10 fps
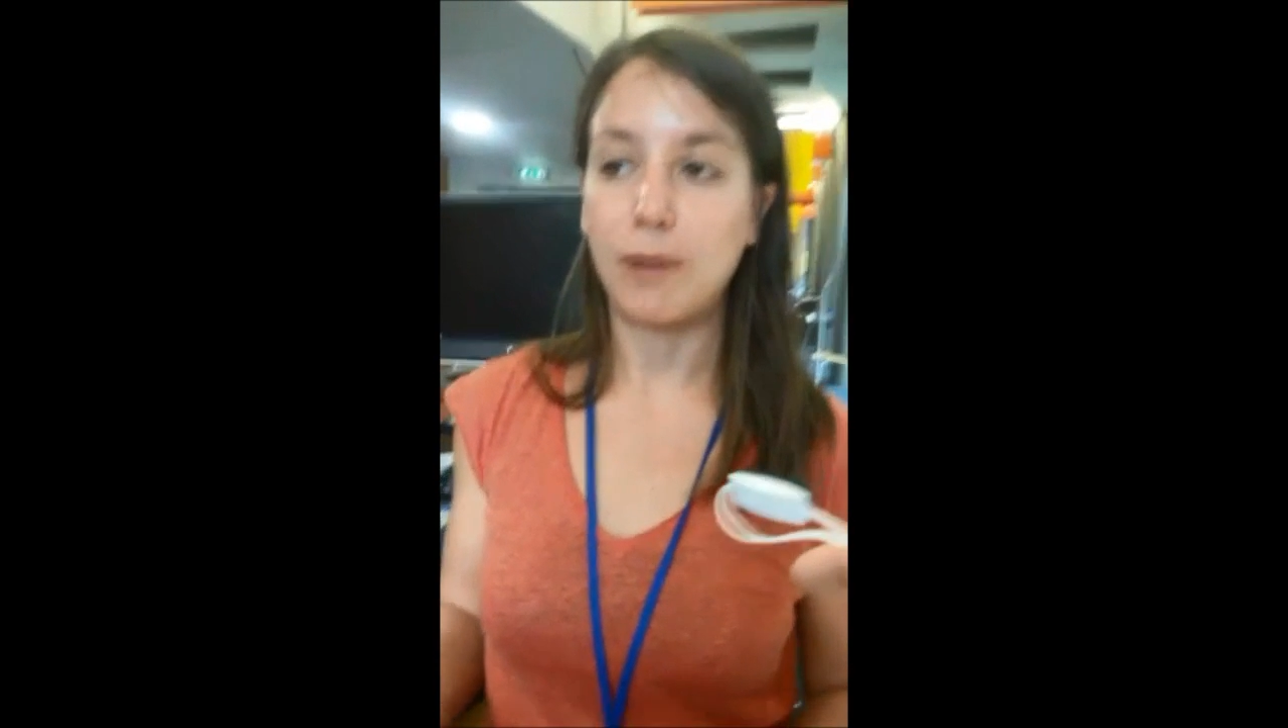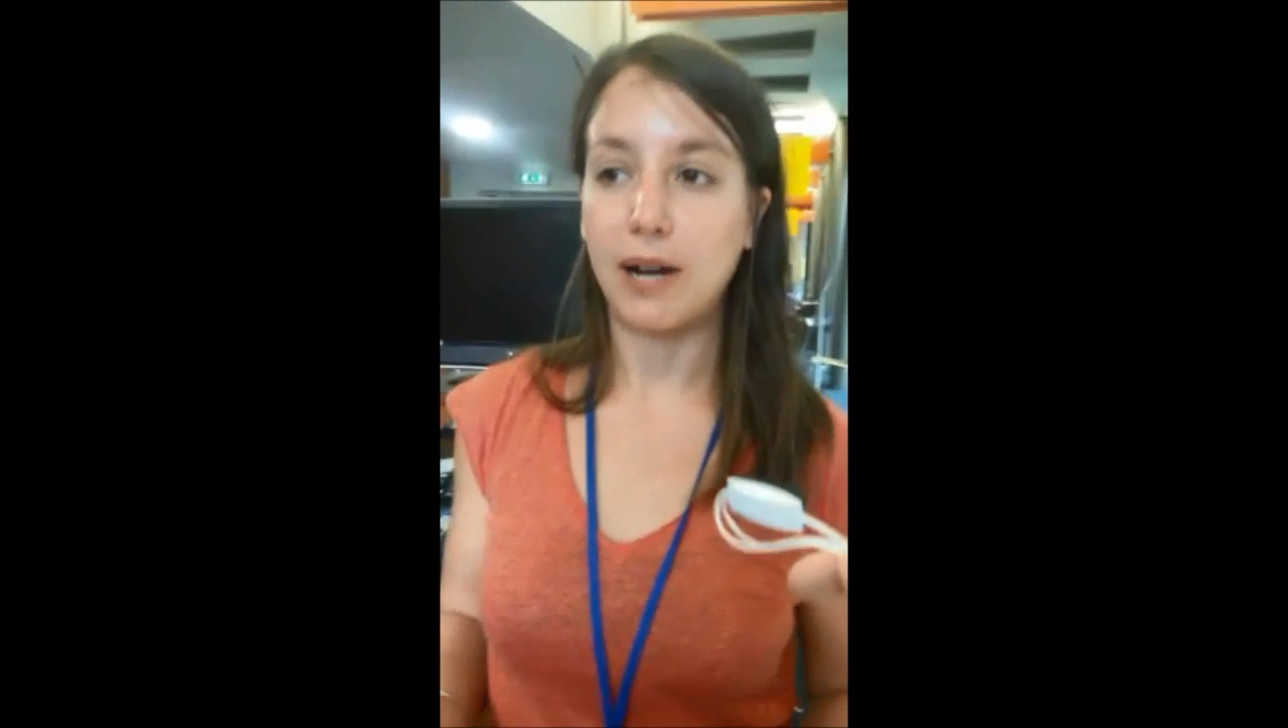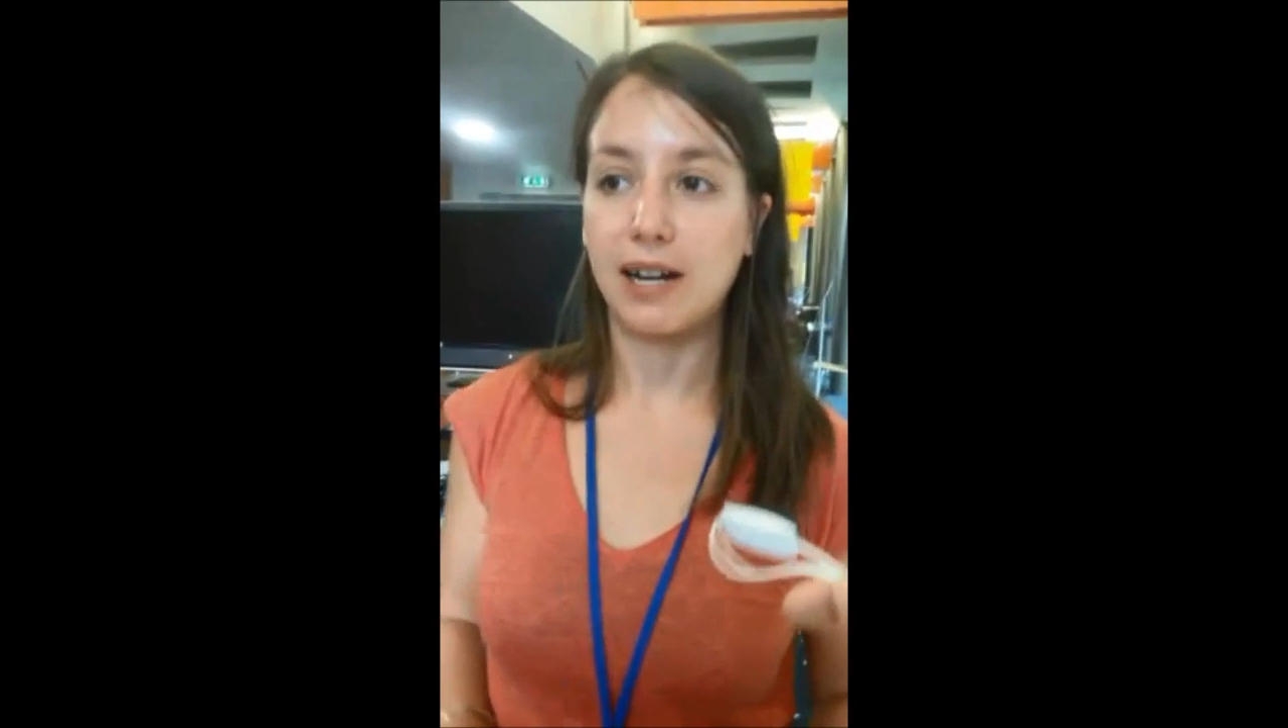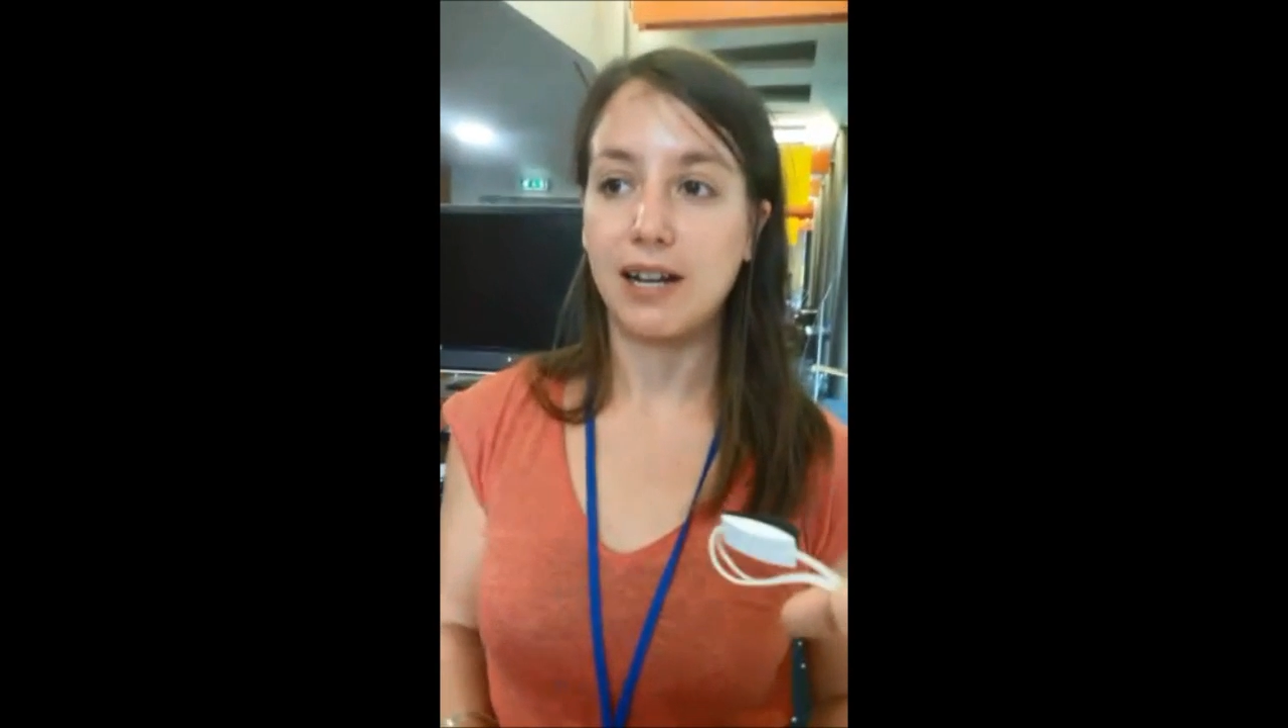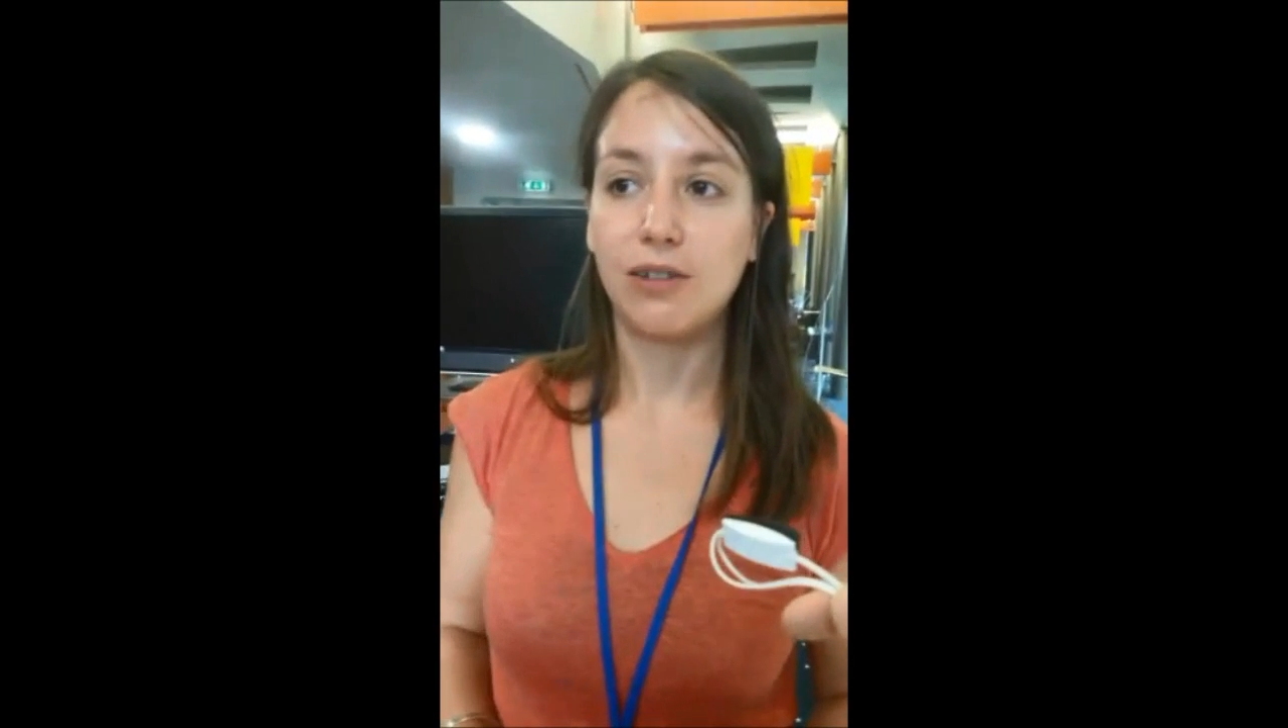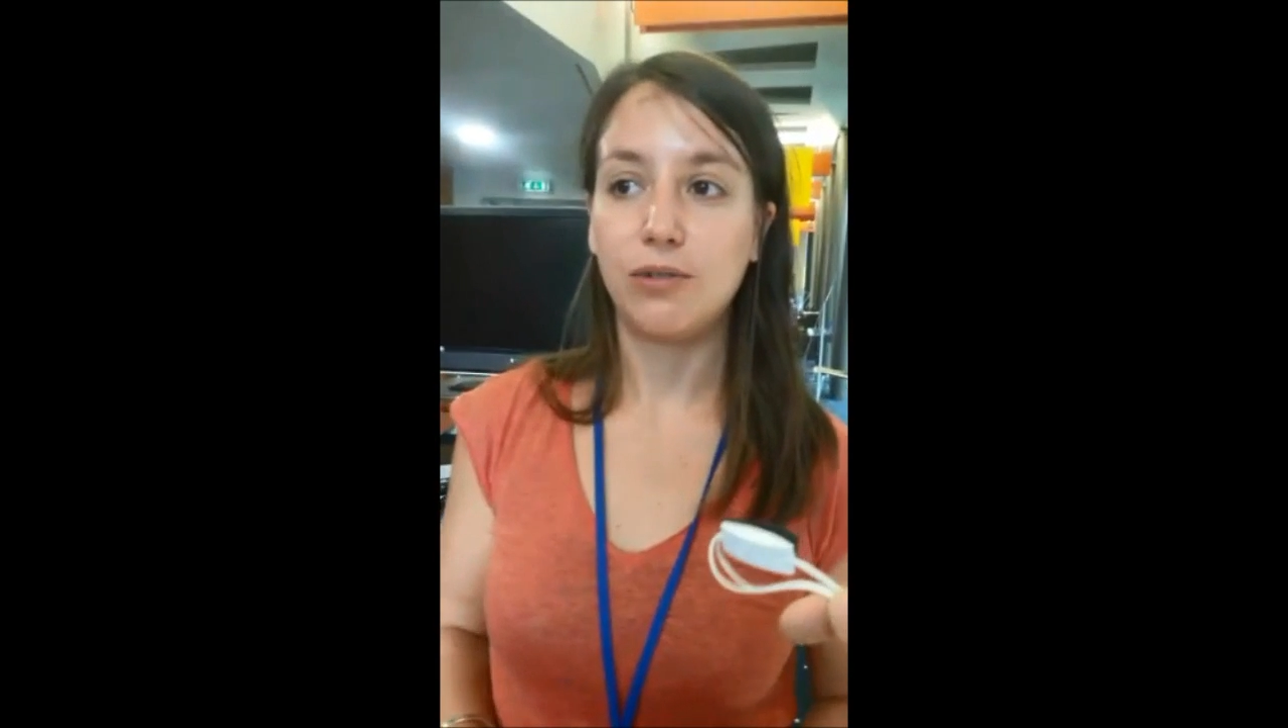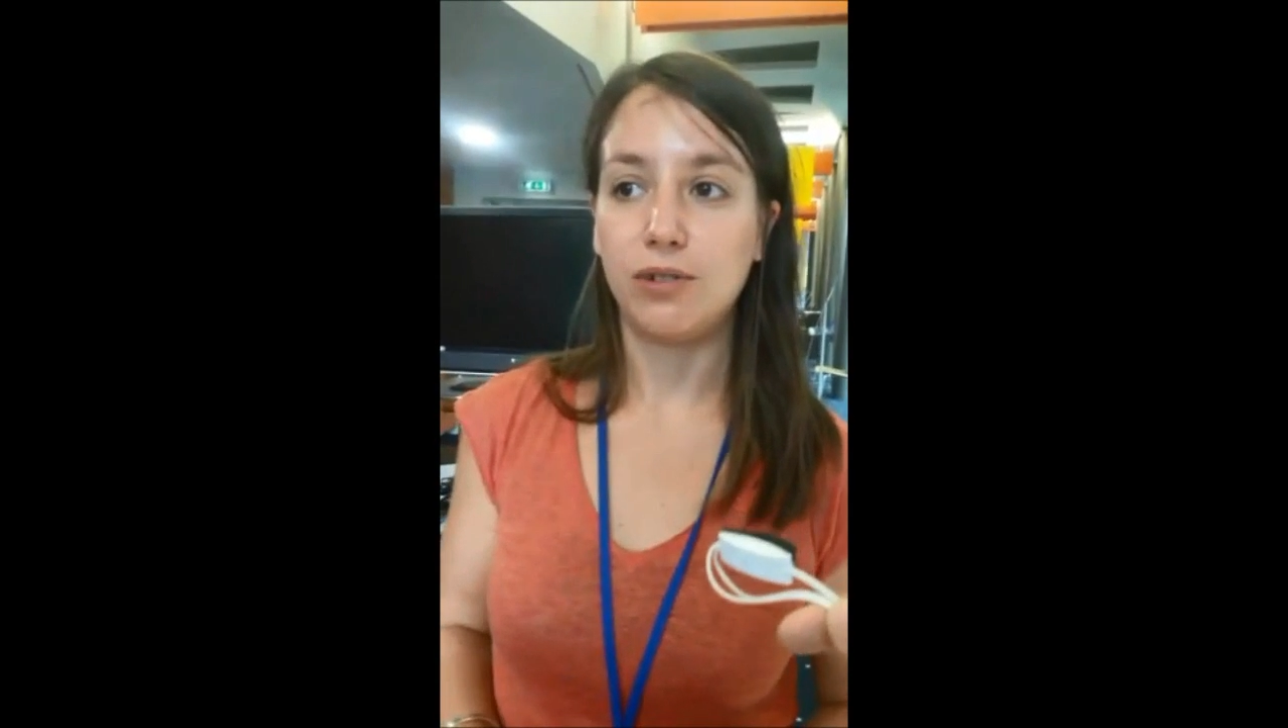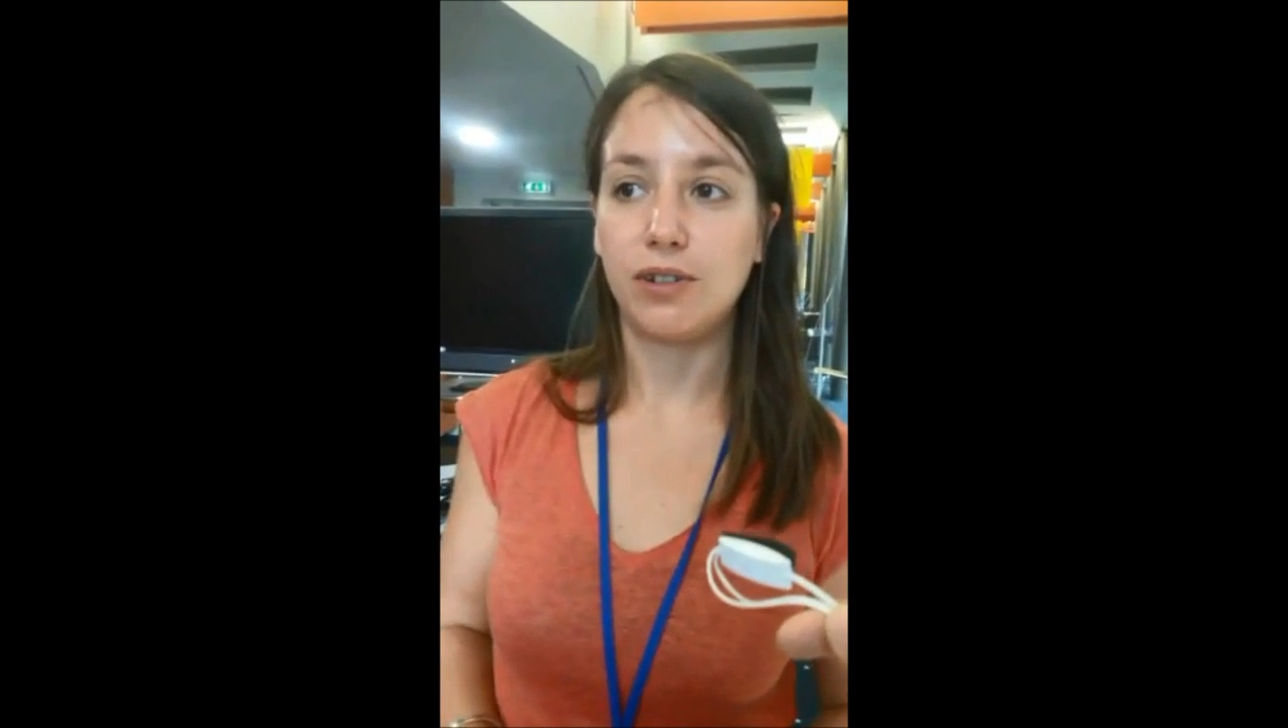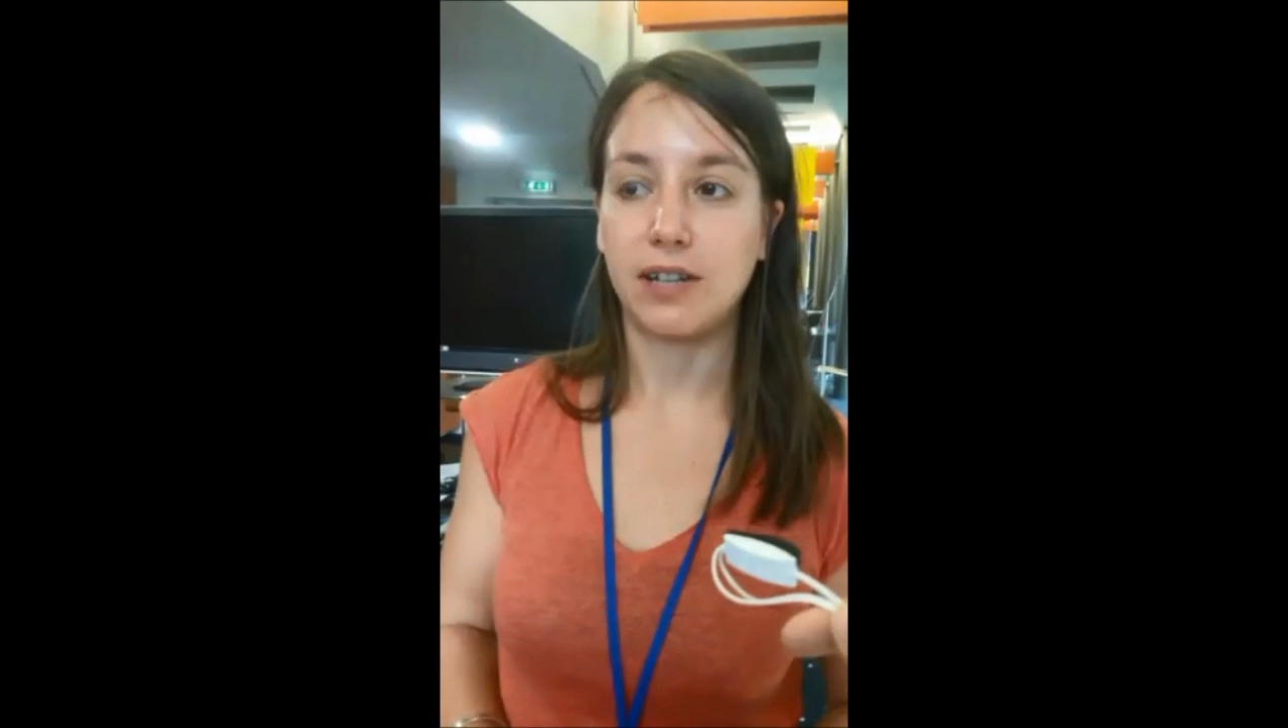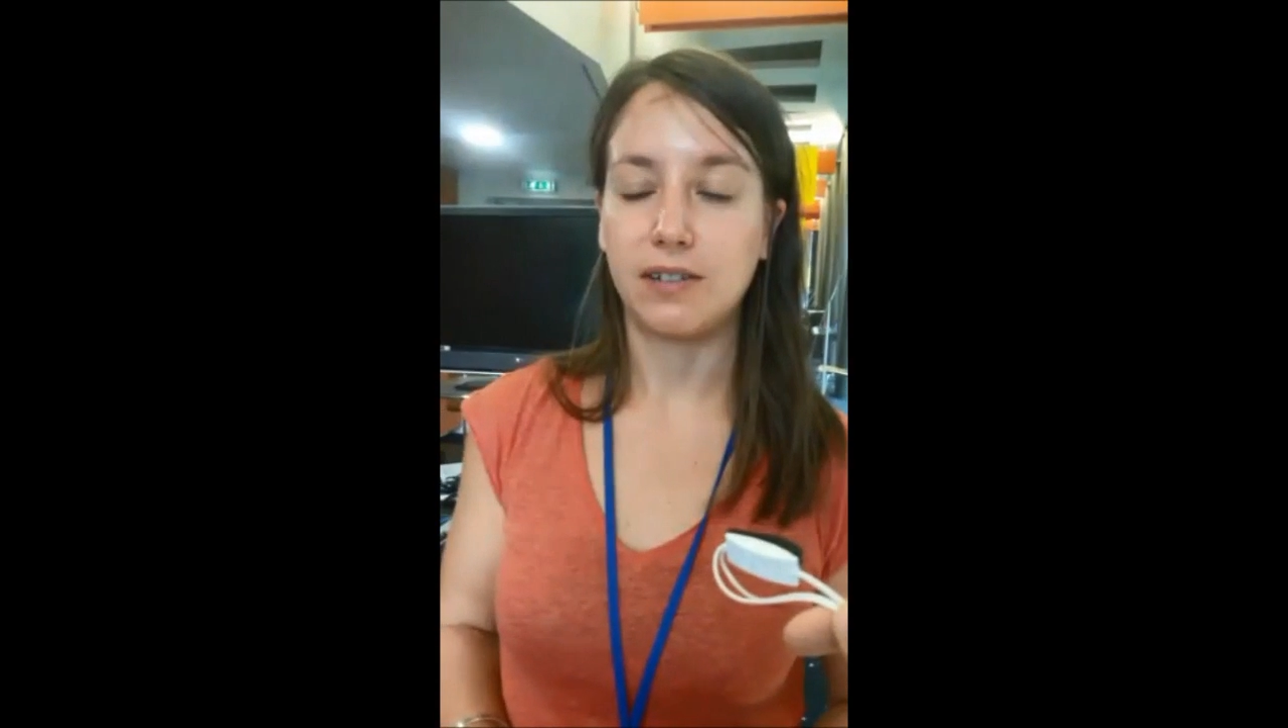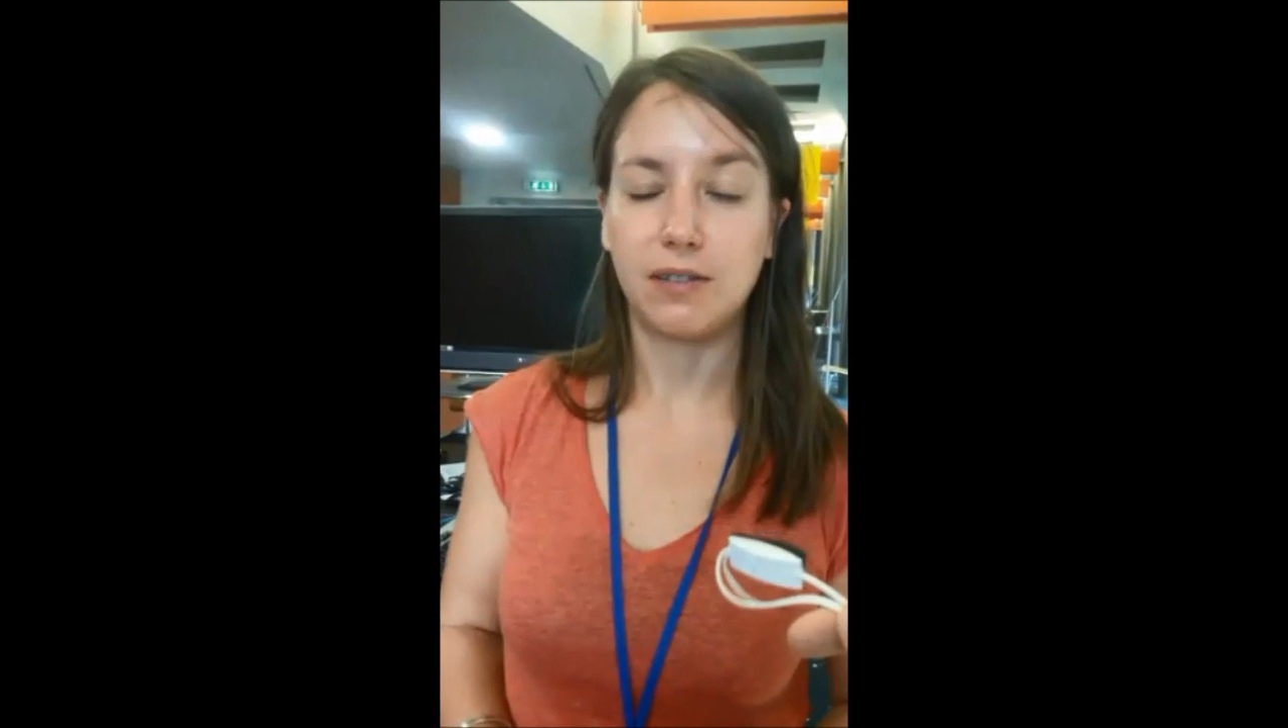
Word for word: parallèle de notre